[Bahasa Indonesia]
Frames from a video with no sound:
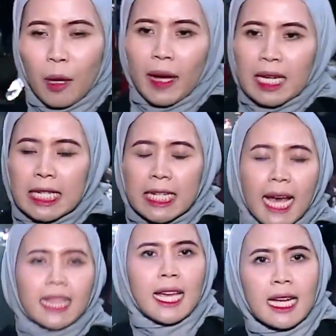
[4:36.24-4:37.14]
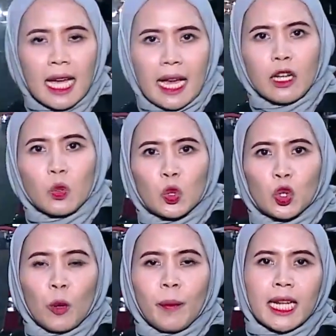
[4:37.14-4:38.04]
memang dikatakan
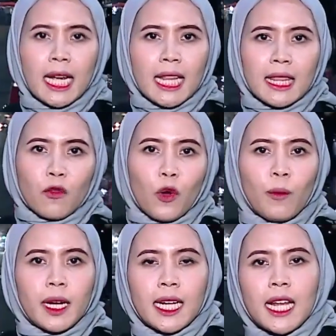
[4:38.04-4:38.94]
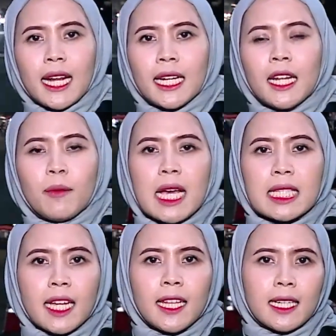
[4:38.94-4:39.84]
untuk peningkatan volume kendaraan ini
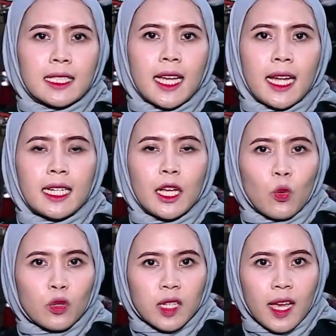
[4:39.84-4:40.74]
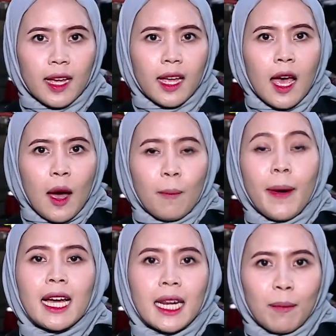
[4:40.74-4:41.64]
biasanya terjadi usai
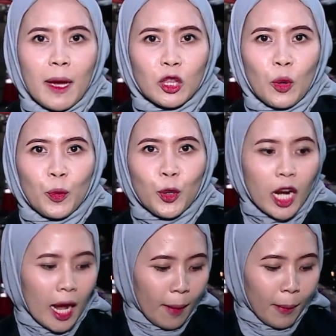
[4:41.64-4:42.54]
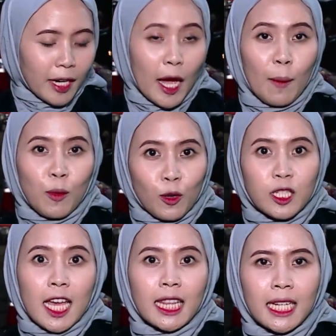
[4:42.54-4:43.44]
maghrib ataupun pada
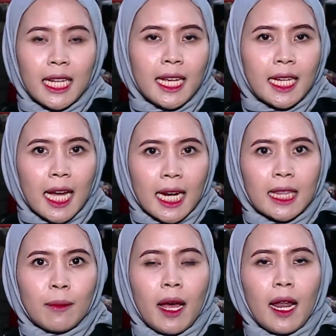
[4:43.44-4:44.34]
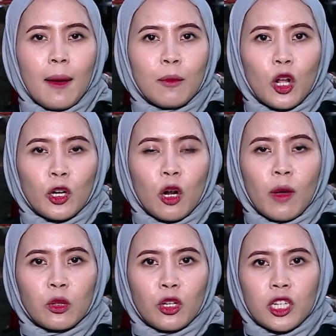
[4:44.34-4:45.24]
pukul saat ini hingga nanti malam 00
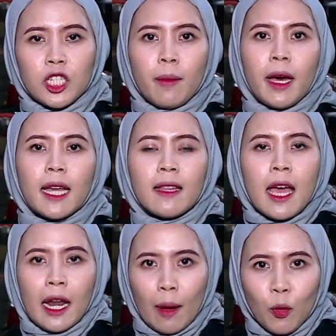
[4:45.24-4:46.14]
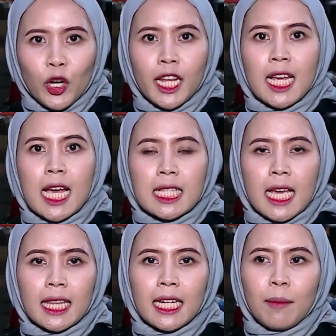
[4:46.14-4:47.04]
waktu Indonesia Barat. Namun hingga
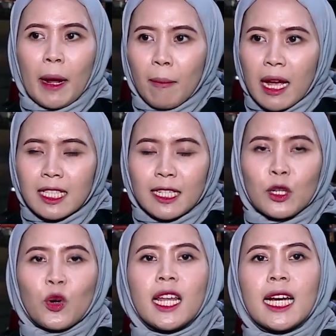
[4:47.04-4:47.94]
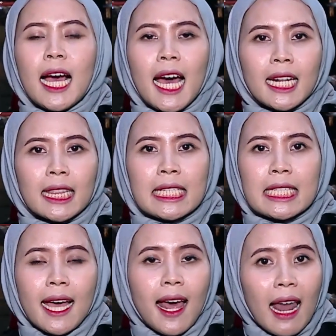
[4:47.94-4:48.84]
saat ini memang cenderung lengang
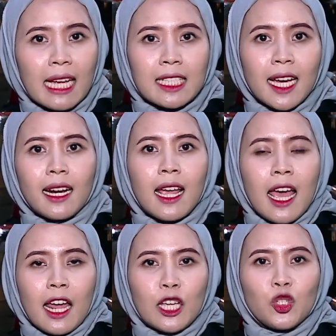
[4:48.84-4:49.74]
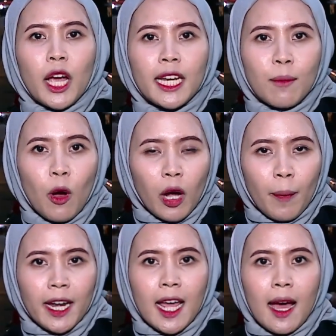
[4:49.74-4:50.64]
artinya lancar dan juga diimbau
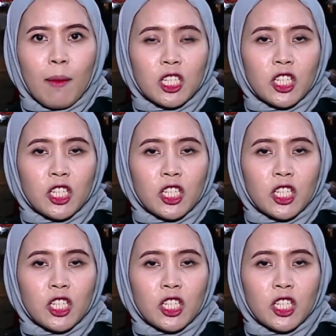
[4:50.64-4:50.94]
kepada